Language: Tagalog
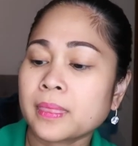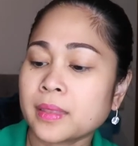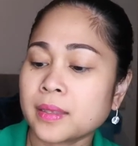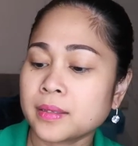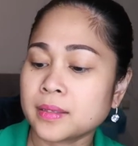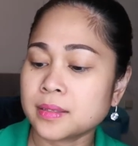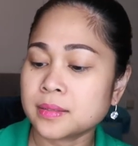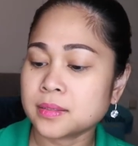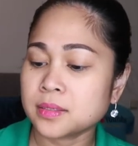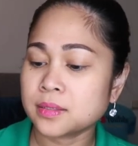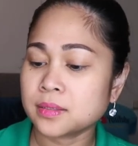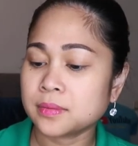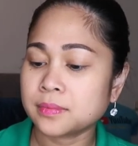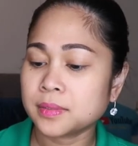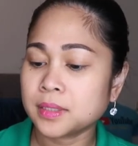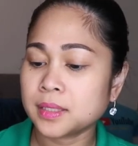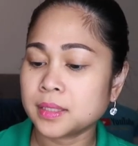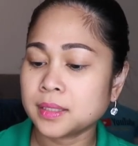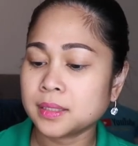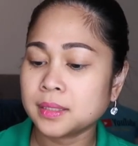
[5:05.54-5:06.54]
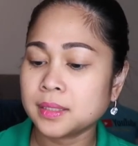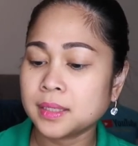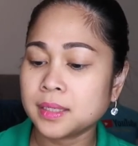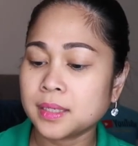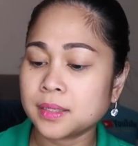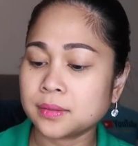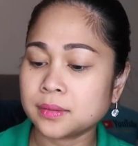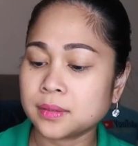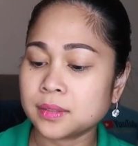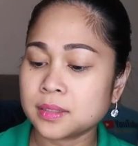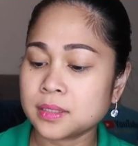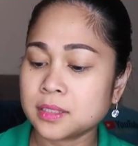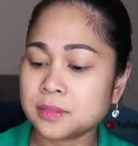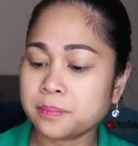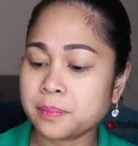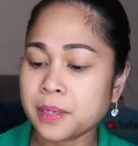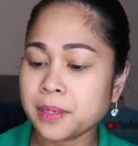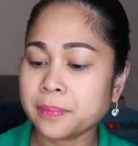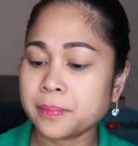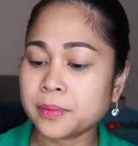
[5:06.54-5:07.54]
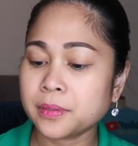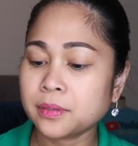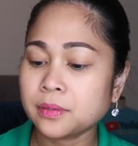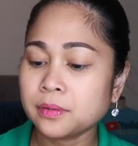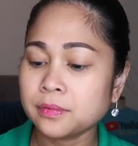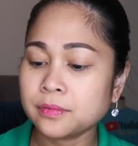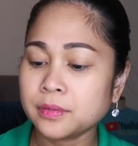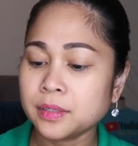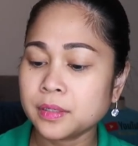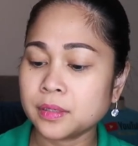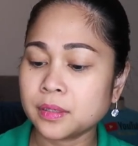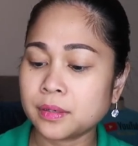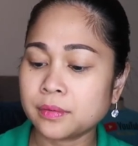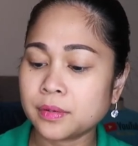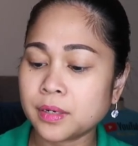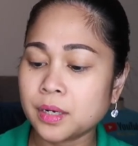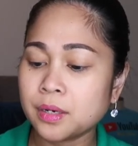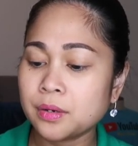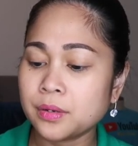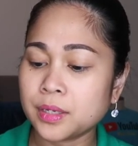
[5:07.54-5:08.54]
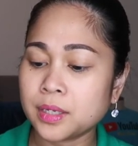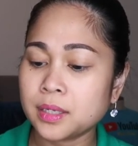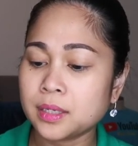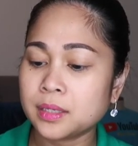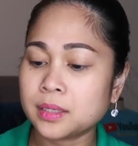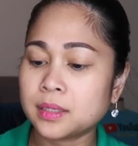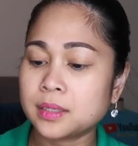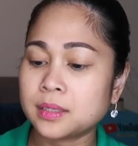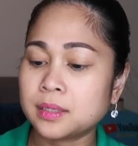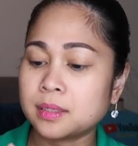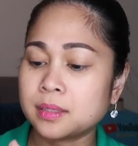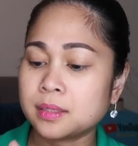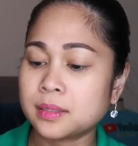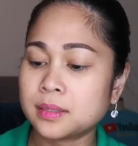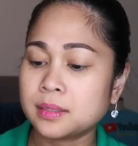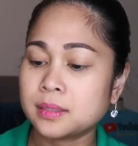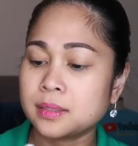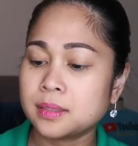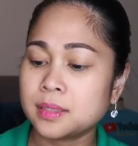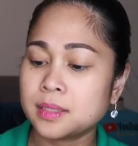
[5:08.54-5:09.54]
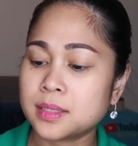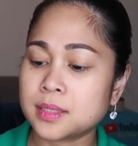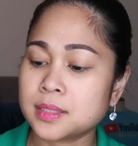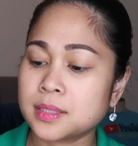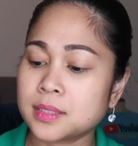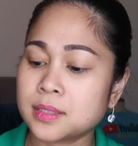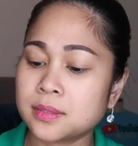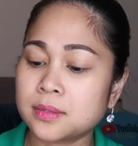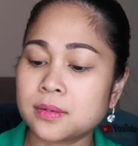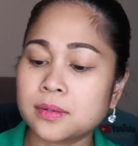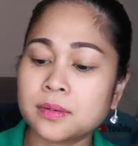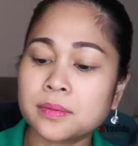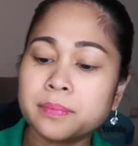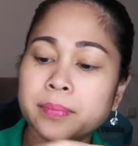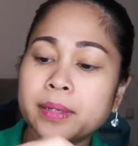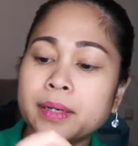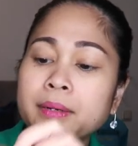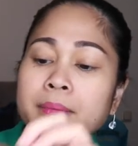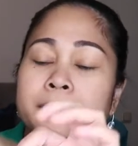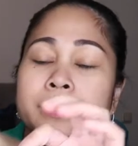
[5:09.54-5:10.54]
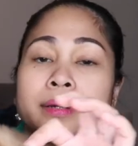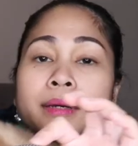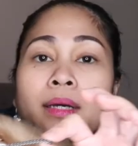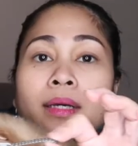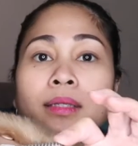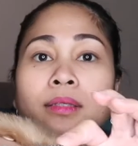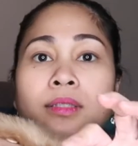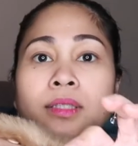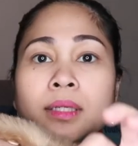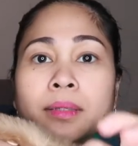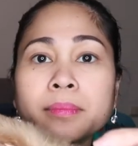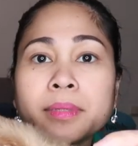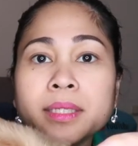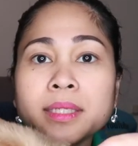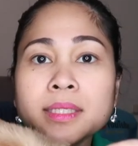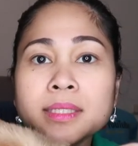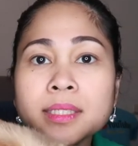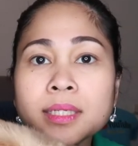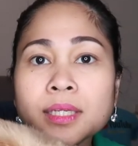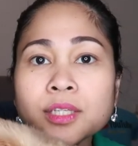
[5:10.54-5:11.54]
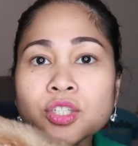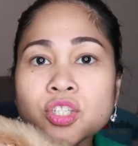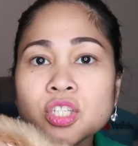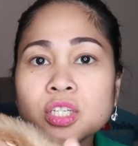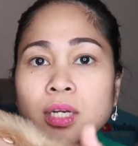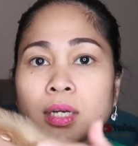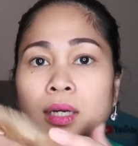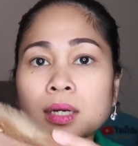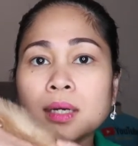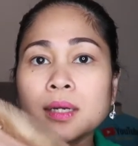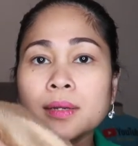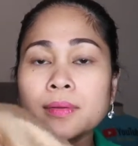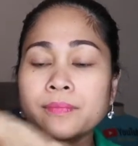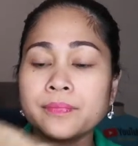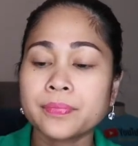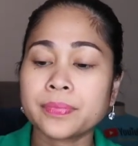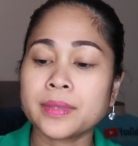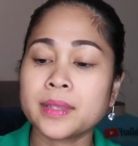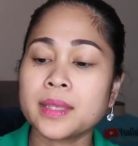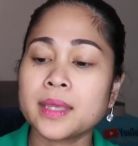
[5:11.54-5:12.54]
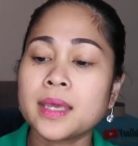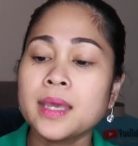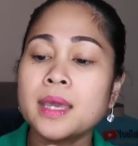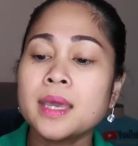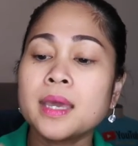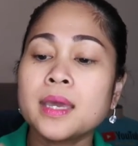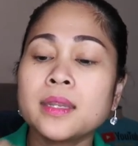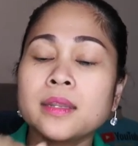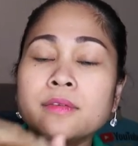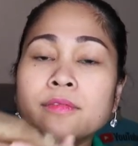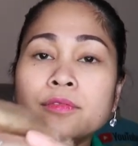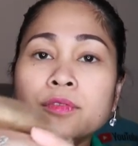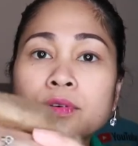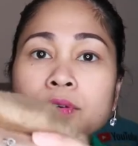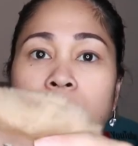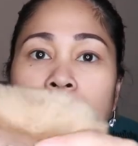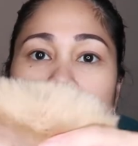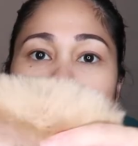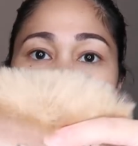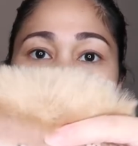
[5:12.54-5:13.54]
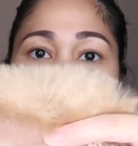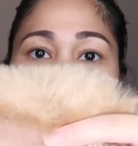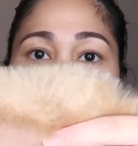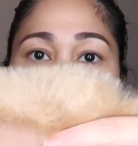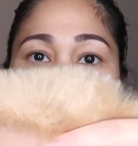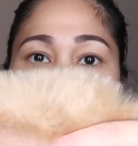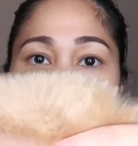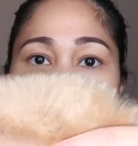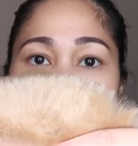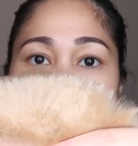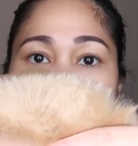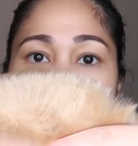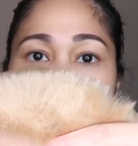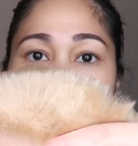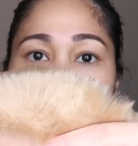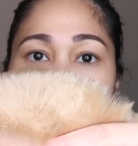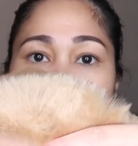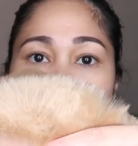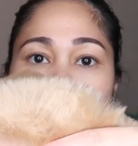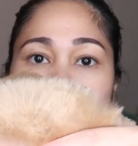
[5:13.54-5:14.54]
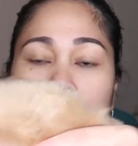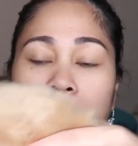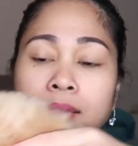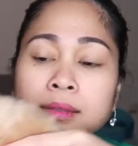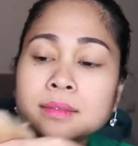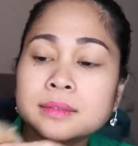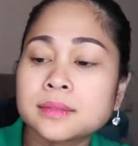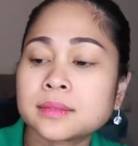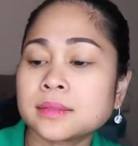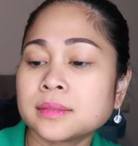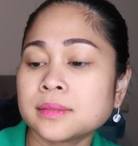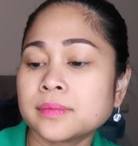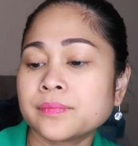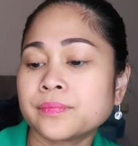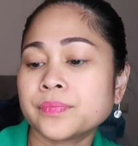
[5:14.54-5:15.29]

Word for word: Ayan. So, I'm gonna take out this paper over around it. So, para ano siya, may design siya. And of course, guess here.